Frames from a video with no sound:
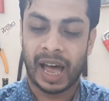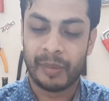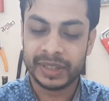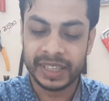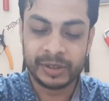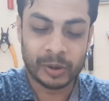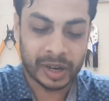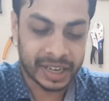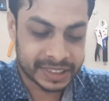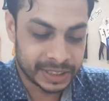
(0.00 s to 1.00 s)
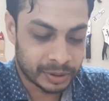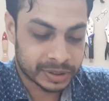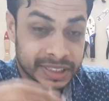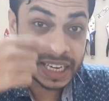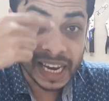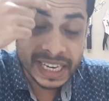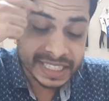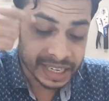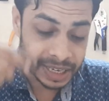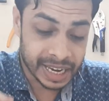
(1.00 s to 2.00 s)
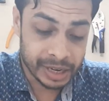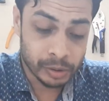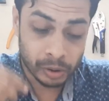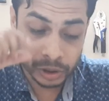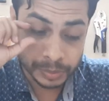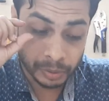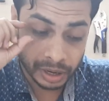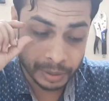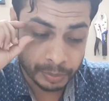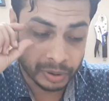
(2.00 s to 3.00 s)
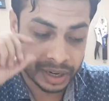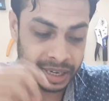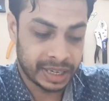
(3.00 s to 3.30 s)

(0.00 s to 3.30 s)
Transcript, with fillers: আমাদের দরকার ছিল হচ্ছে এই যে এই গগলস পরার পরে